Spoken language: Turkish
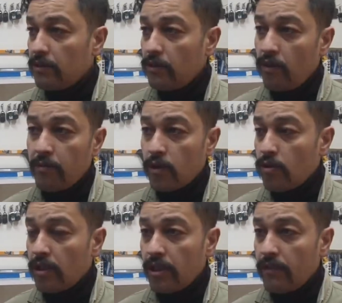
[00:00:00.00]
11
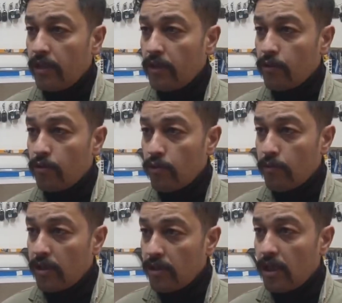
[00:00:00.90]
sularında falan gününüz
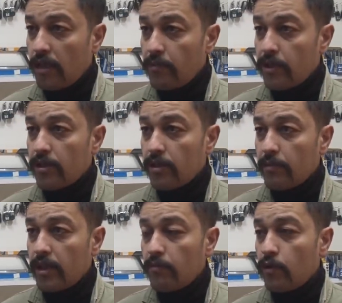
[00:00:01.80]
bir selamlaştık
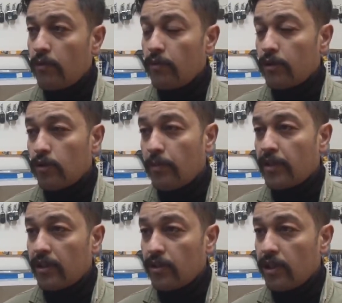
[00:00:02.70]
birer
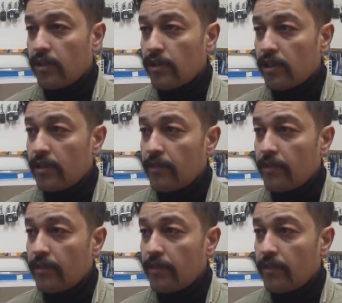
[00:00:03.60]
sohbet ettik, çay içtik.